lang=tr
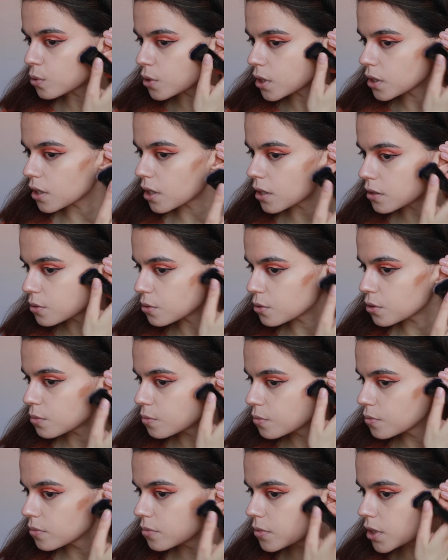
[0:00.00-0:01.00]
Bununla
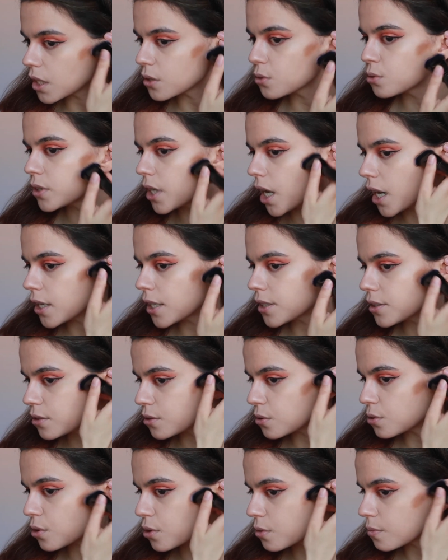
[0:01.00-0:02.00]
dağıtıyorum. Daha doğrusu
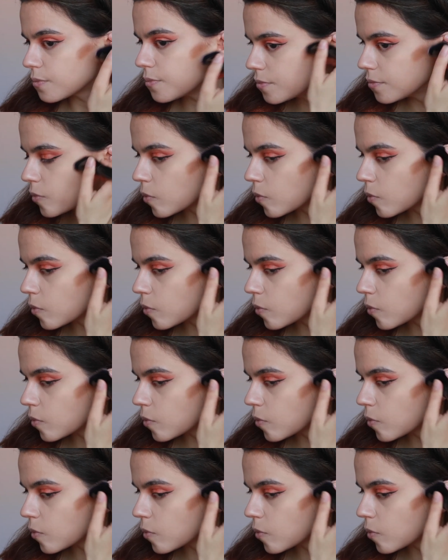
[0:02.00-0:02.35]
yerleştiriyorum.